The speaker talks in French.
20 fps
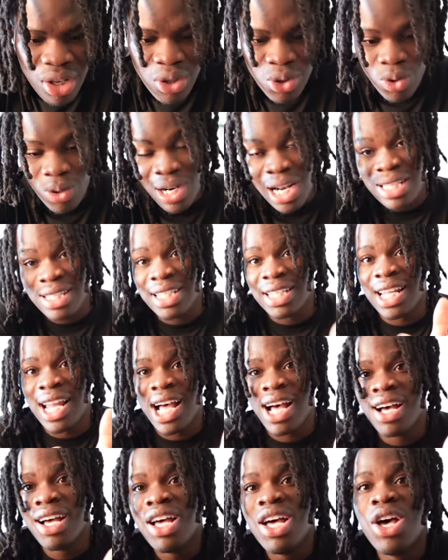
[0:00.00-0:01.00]
Donc là, c'est
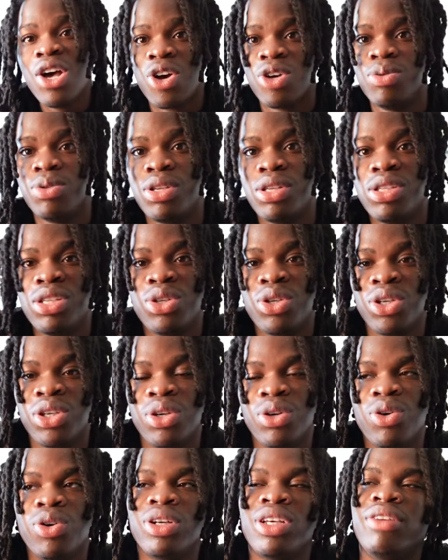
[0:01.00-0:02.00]
là que je me suis dit
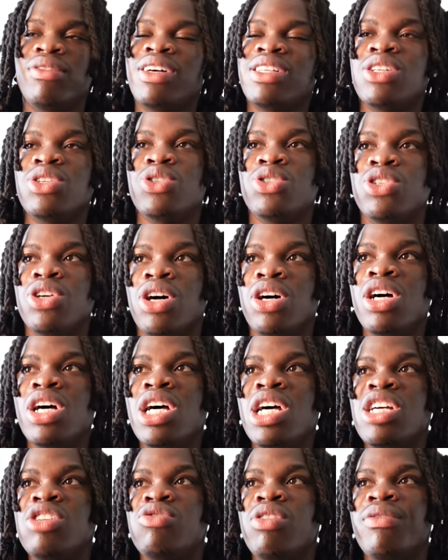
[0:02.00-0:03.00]
que, ok, vas-y, Junior,
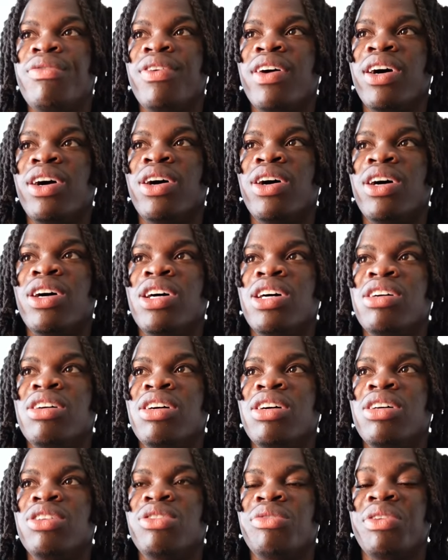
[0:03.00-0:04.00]
je vais faire, euh,
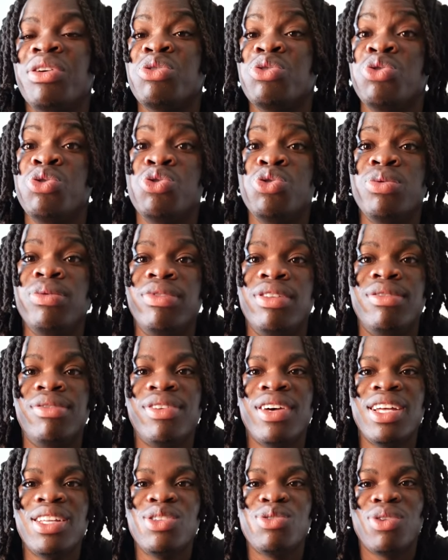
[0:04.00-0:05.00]
je vais faire du YouTube vite
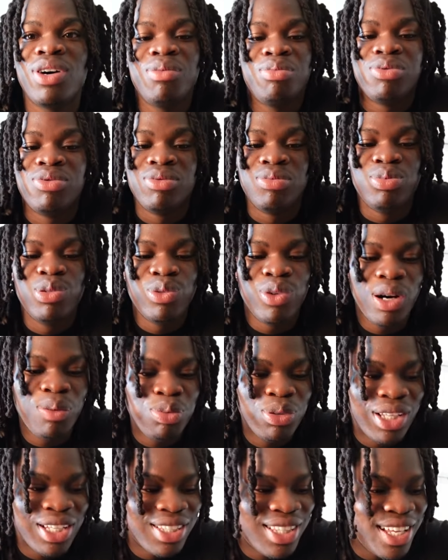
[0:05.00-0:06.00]
fait, tu vois, pour, pour voir,
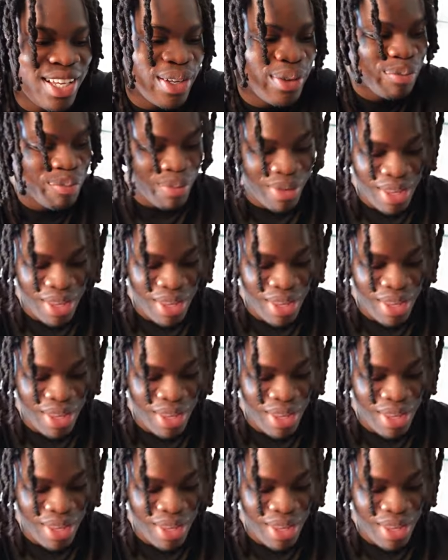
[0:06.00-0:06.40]
pour tester.